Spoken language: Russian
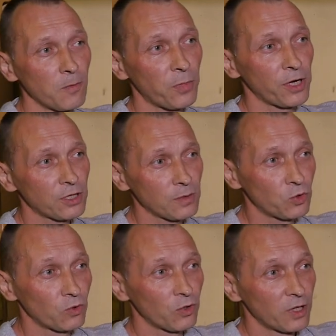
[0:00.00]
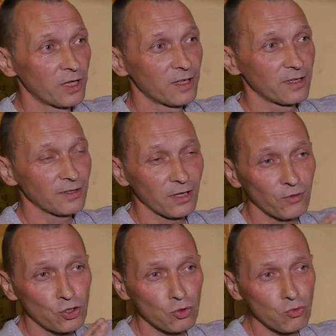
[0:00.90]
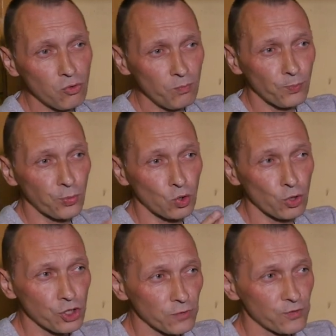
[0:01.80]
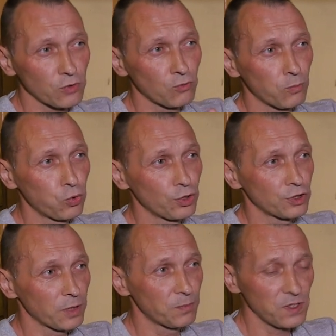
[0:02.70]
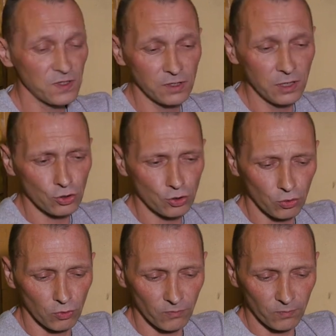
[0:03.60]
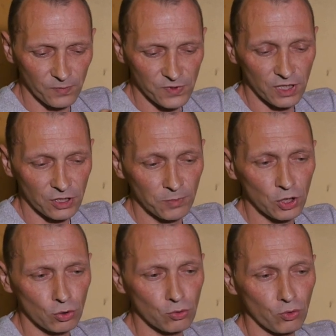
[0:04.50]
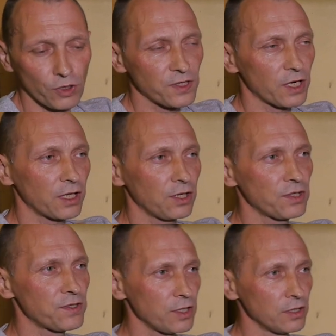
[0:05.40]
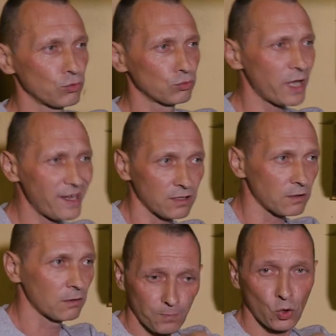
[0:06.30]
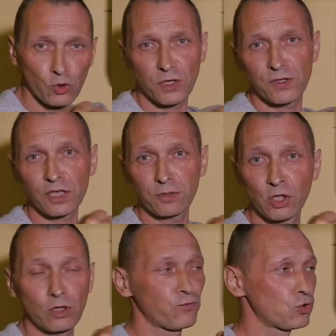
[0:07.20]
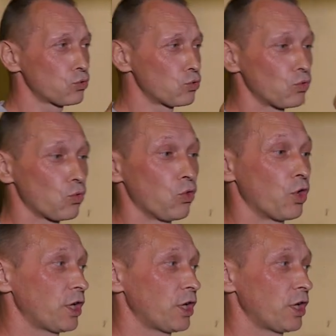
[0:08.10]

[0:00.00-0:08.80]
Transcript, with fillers: Поэтому новичку проще всего будет объяснить, что сожмите руку. Если хотите сильно ударить, просто сожмите всю руку.